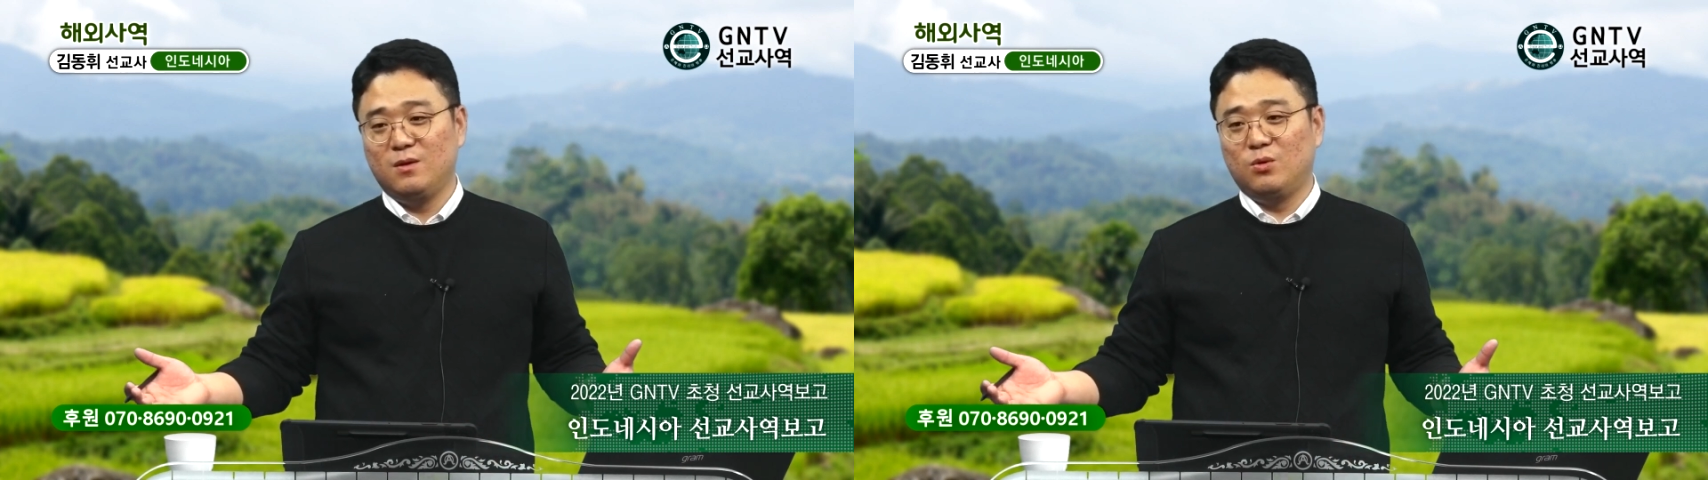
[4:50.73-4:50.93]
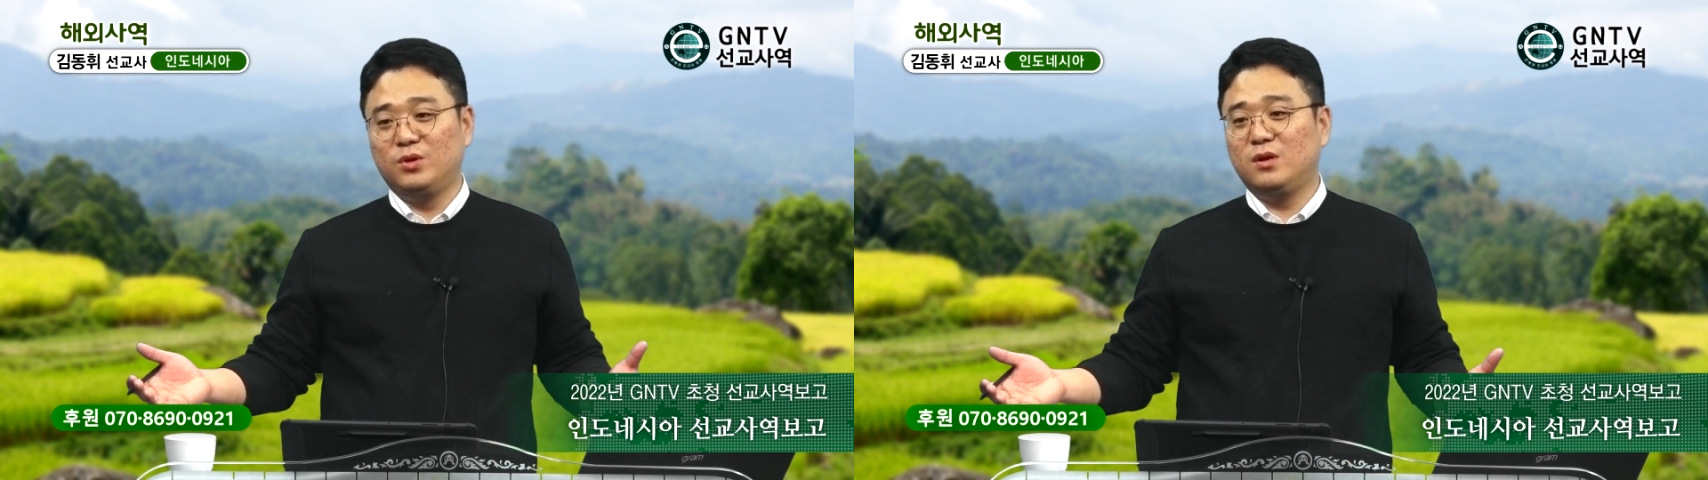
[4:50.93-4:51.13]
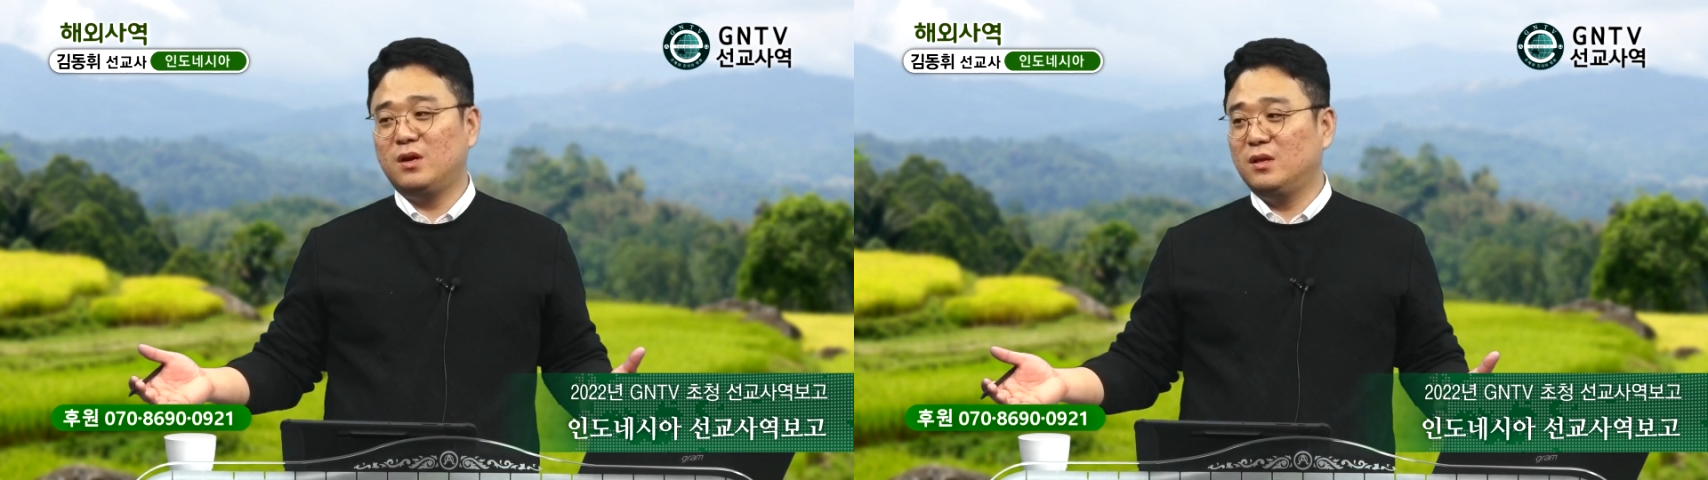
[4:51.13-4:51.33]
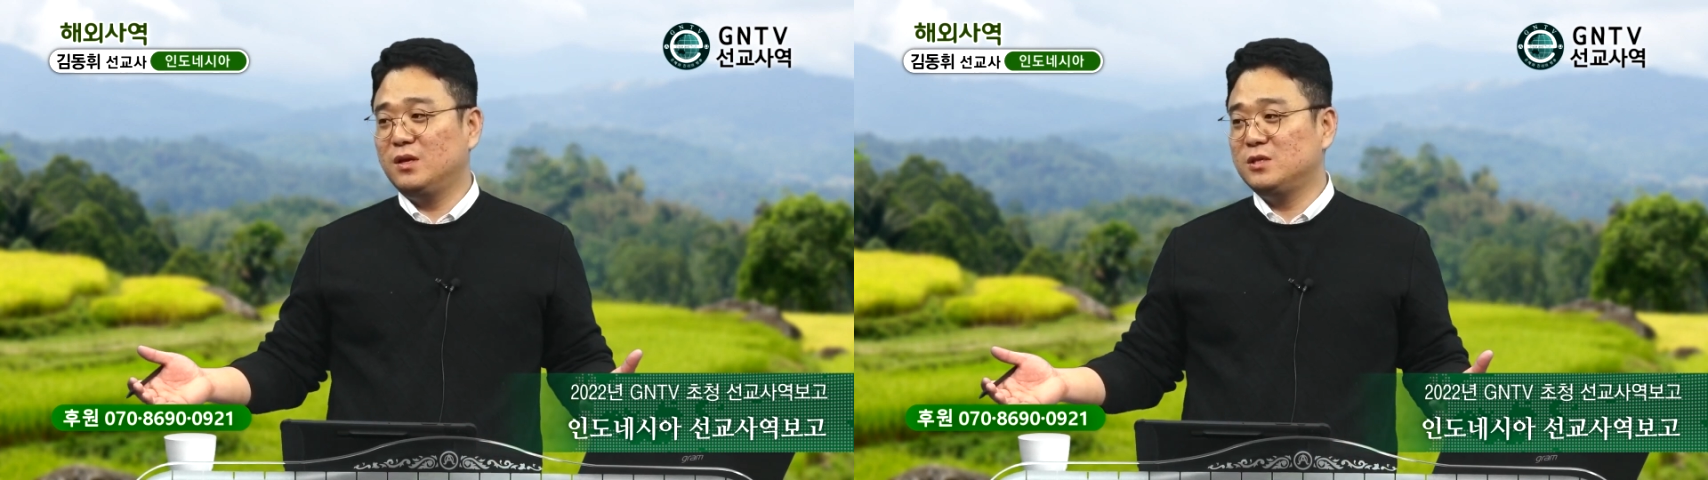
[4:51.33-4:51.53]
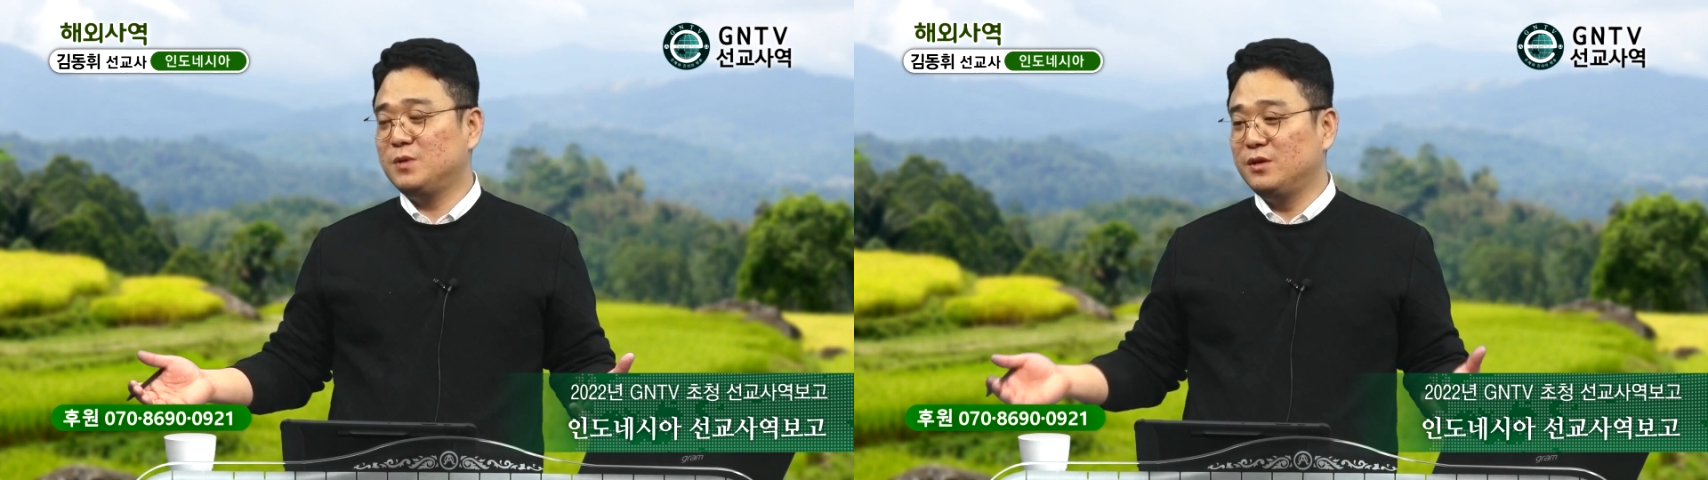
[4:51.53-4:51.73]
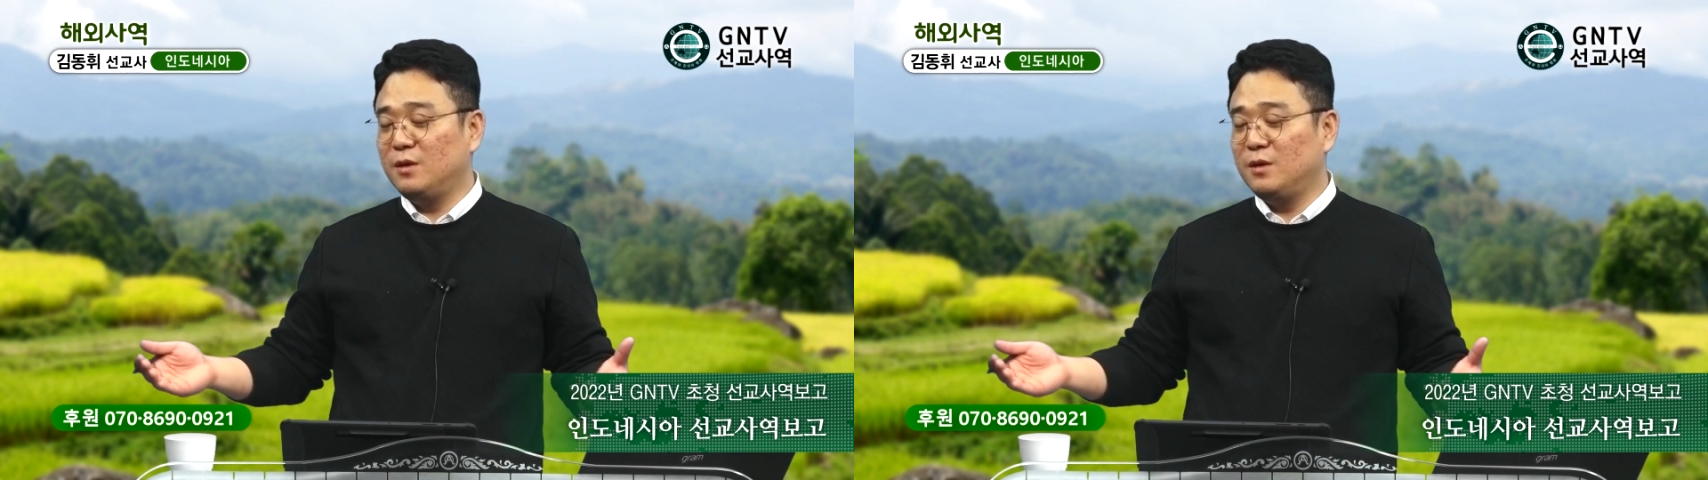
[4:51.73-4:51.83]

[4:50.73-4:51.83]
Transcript: 어디를 가야 되겠습니까?